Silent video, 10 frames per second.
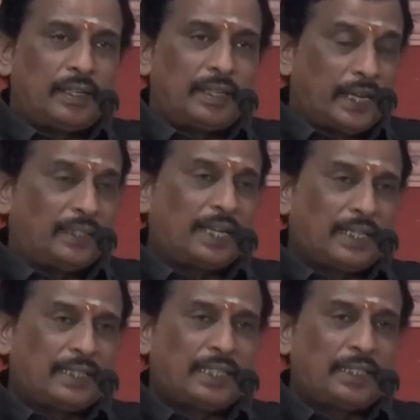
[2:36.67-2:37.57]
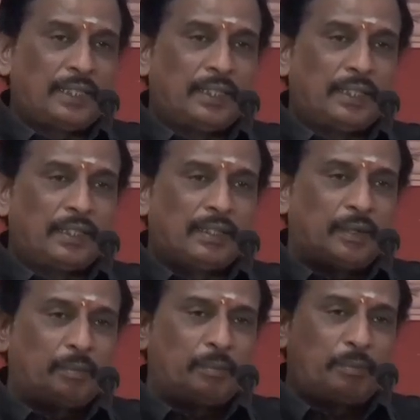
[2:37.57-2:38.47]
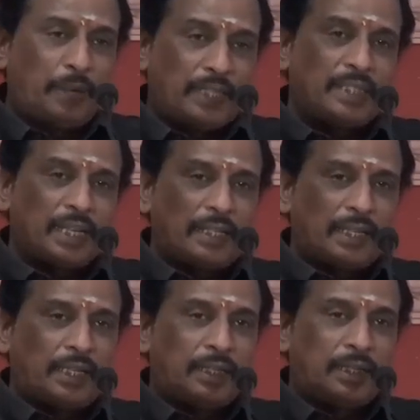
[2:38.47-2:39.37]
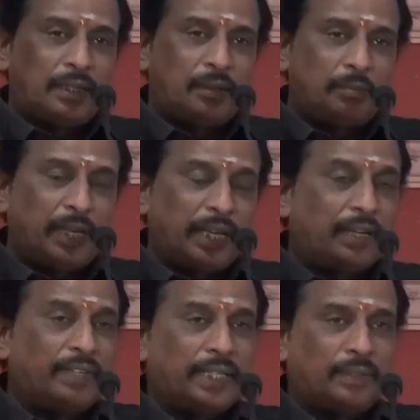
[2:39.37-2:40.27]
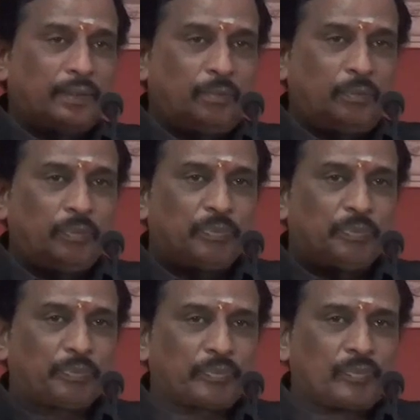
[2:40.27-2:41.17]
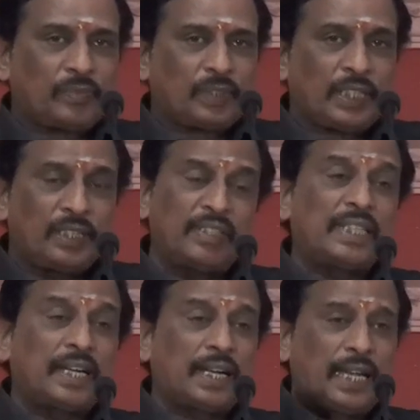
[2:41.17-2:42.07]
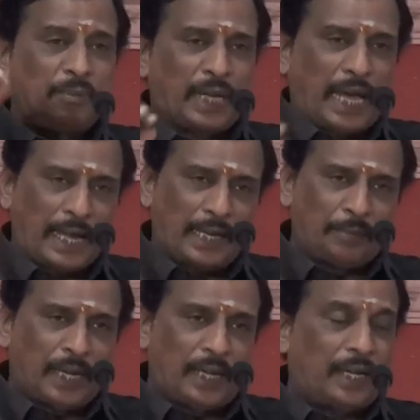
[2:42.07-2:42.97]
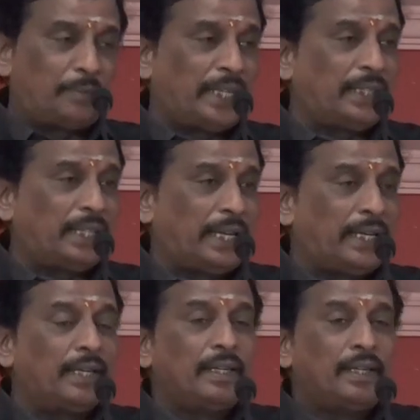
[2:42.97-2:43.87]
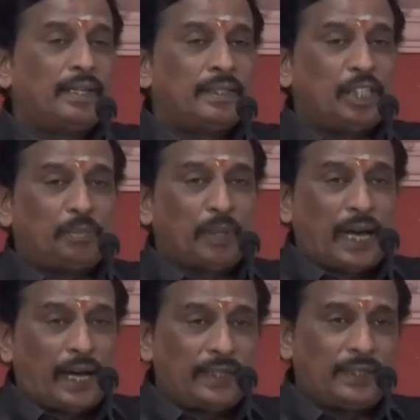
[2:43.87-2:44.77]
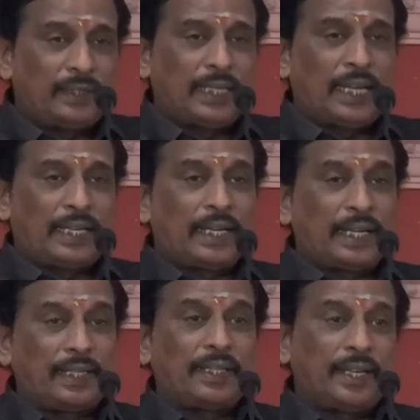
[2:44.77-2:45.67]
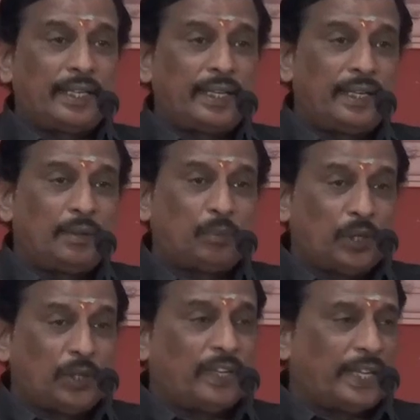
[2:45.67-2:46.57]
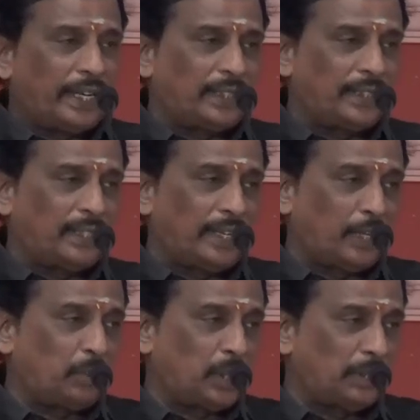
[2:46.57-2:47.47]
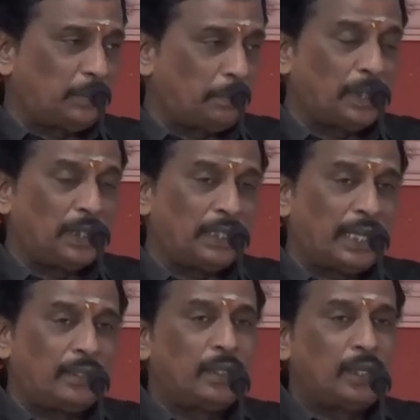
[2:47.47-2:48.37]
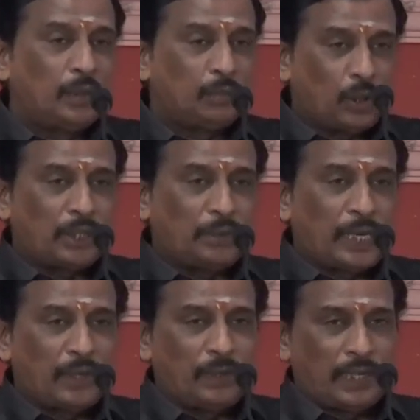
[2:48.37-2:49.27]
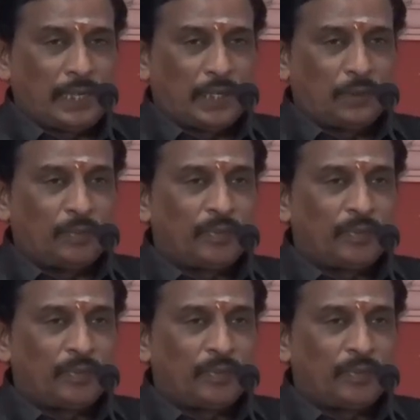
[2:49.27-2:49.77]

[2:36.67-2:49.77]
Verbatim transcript: எழுத்தாற்றல் பேச்சாற்றல் மிக்கவர் இவற்றுக்கெல்லாம் காரணமாக அமைந்த சிபா ஆதித்தனார் அறக்கட்டளையில் பொழிவினை நிகழ்த்த வருகை புரிந்து இருப்பதுதான் பொருத்தமான ஒன்றாகும்